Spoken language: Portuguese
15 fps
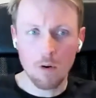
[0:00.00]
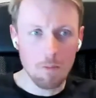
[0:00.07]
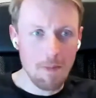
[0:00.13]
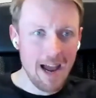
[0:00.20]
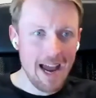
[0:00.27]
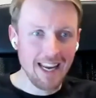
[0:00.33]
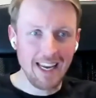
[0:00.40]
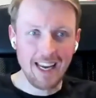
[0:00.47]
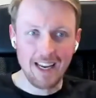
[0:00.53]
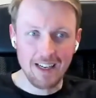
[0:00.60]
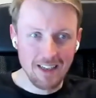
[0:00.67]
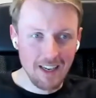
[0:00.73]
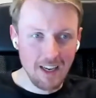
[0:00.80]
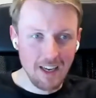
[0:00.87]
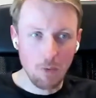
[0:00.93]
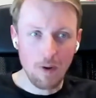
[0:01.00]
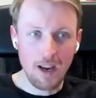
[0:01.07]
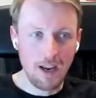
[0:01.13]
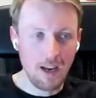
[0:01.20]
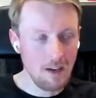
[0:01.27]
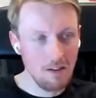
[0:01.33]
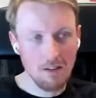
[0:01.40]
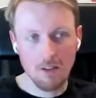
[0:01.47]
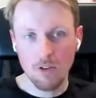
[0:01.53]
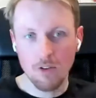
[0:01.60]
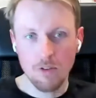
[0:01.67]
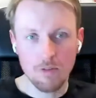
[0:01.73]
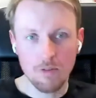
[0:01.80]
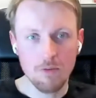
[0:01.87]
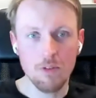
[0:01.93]
back-end, QA,
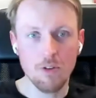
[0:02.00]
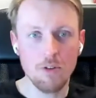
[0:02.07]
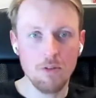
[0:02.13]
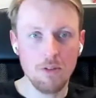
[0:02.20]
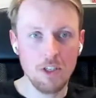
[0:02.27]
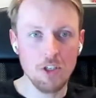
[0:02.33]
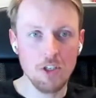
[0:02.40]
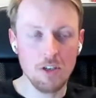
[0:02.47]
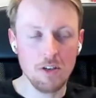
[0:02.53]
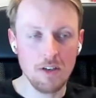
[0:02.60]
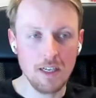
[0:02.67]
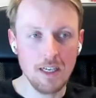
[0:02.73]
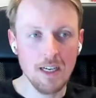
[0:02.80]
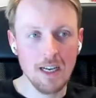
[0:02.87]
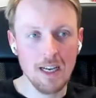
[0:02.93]
todo, todo engineering.